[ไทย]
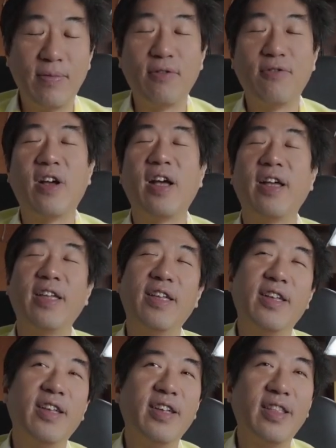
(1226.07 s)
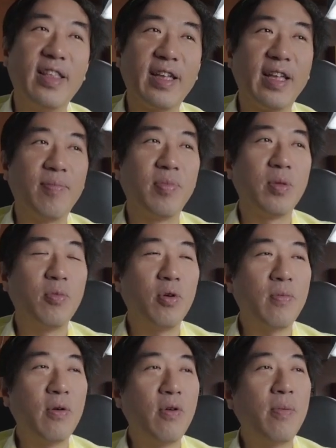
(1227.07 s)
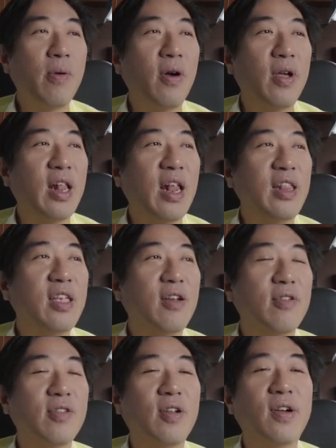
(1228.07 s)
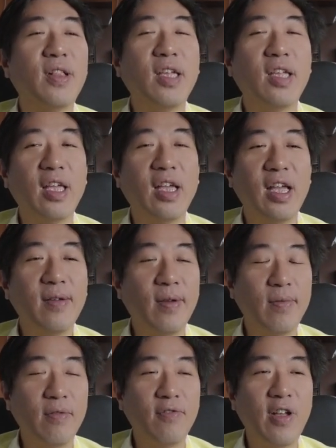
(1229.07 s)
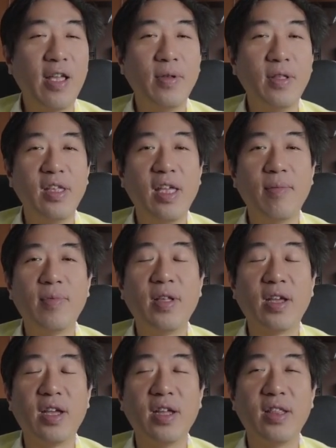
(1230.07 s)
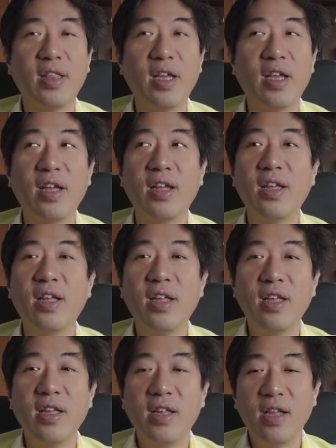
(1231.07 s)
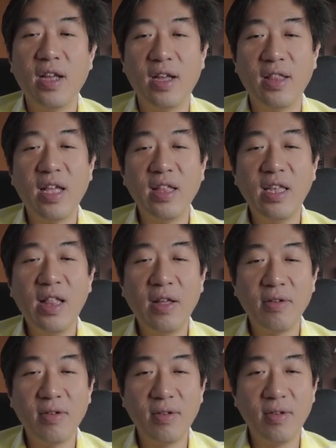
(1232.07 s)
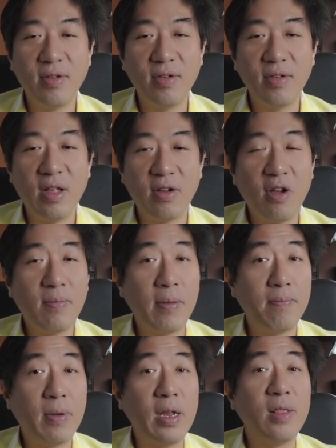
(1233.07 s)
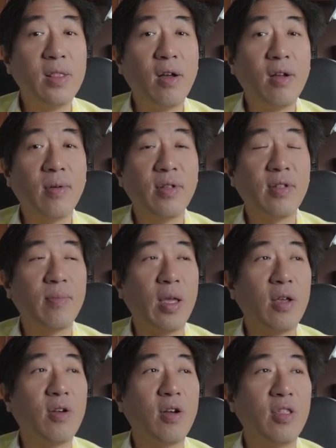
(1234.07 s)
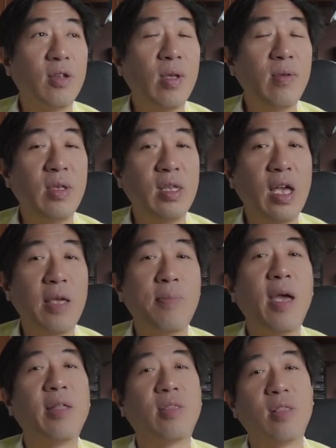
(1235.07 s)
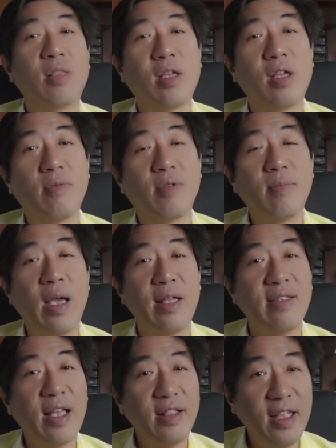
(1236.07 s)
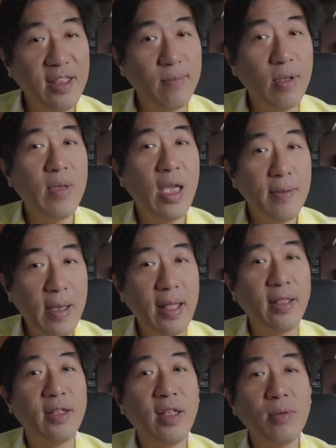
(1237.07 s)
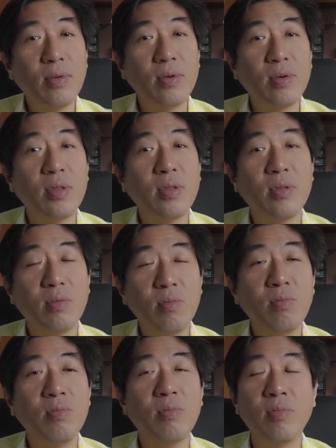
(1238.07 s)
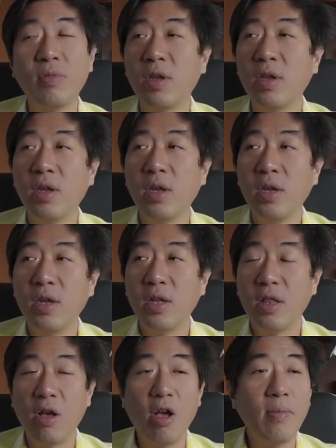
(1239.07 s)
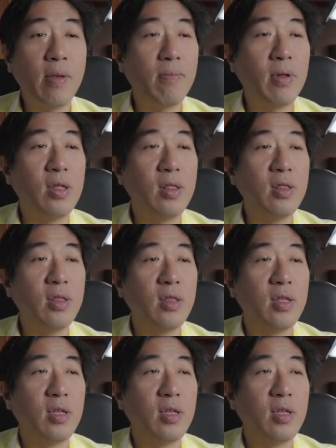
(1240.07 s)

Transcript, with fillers: มาเป็นไฟล์นะครับพวก PowerPoint อะไรที่เขาสอนอะไรอย่างเงี้ยให้มาเป็นไฟล์ พี ดี เอฟ เลยนะนะฮะหน้าที่เราคือเราก็ไปปริ้นเนาะเพราะสมัยก่อนยังไม่มี iPad นะครับสมัยอาจารย์เรียนยังไม่มี iPad เลยนะทุกคนอืมเราเข้าไปปริ้น